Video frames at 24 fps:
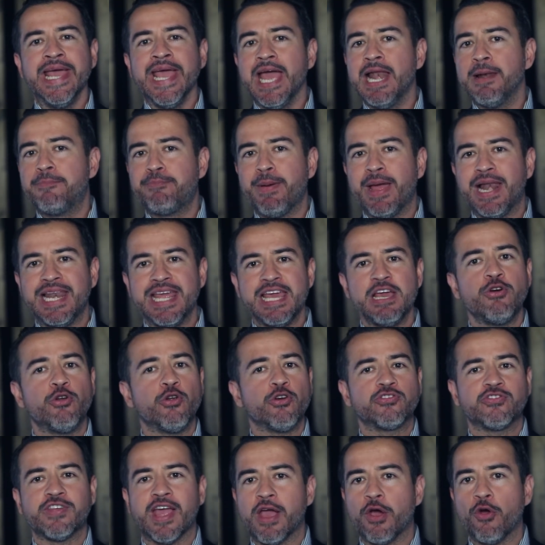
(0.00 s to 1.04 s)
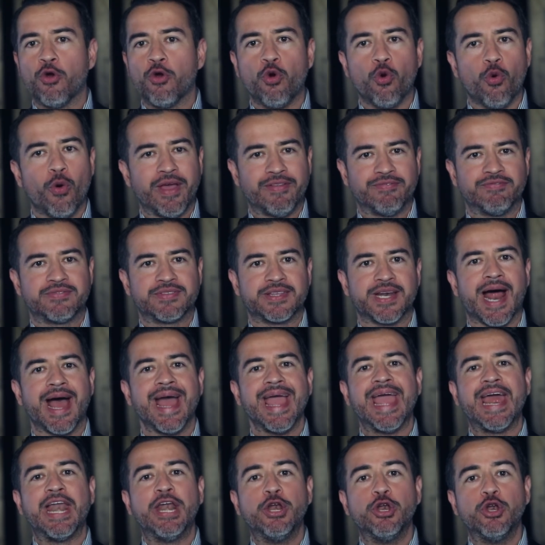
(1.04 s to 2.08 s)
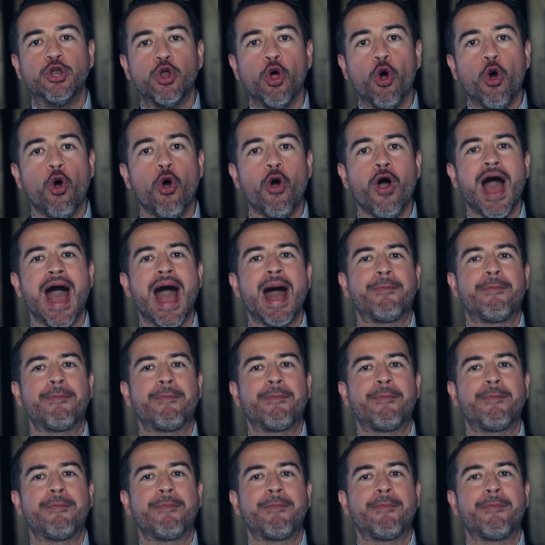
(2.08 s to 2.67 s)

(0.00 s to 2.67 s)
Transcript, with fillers: el peligro se encuentra en no